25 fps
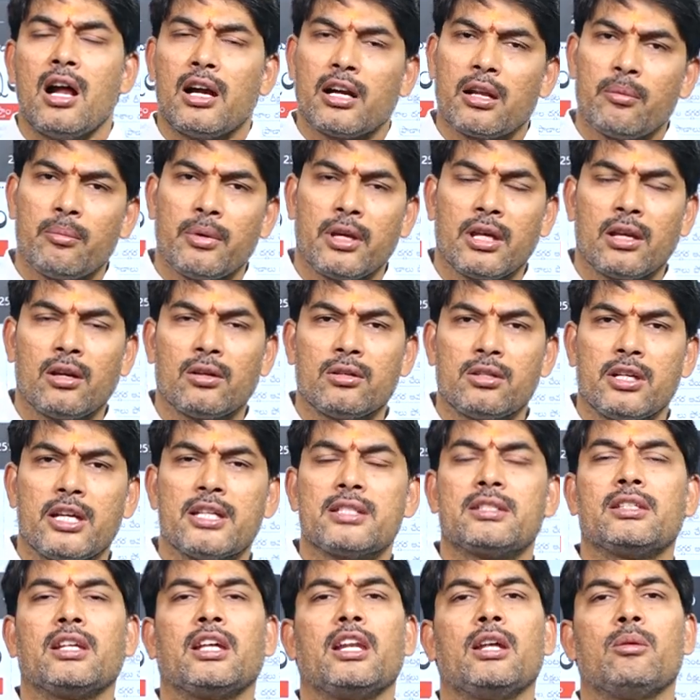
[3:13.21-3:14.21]
అంటే మీరు
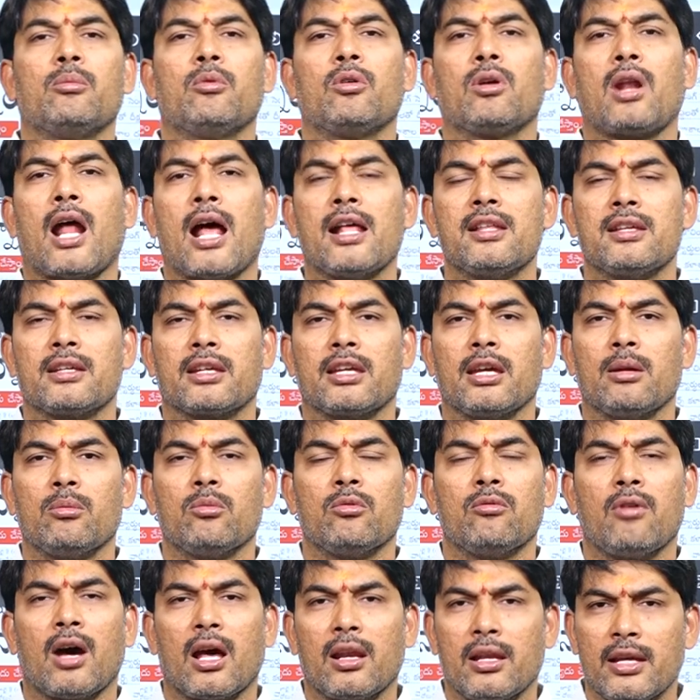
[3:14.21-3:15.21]
చేస్తేనేమో
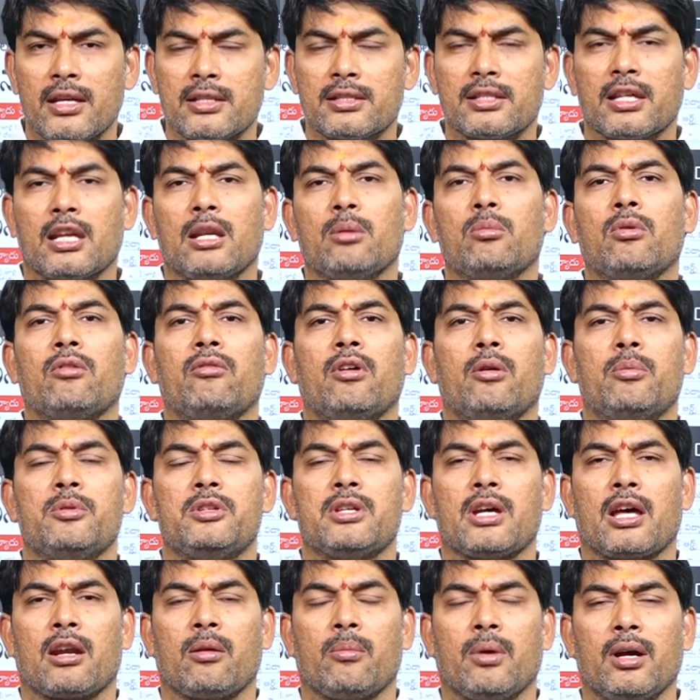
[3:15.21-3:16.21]
రాజకీయము వాళ్ళు చేస్తేనేమో
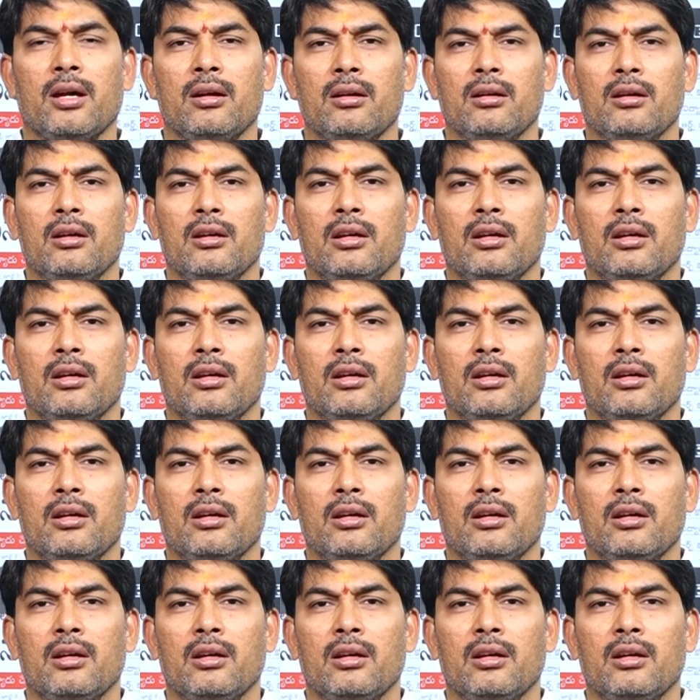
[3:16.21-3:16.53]
వ్యభిచారమా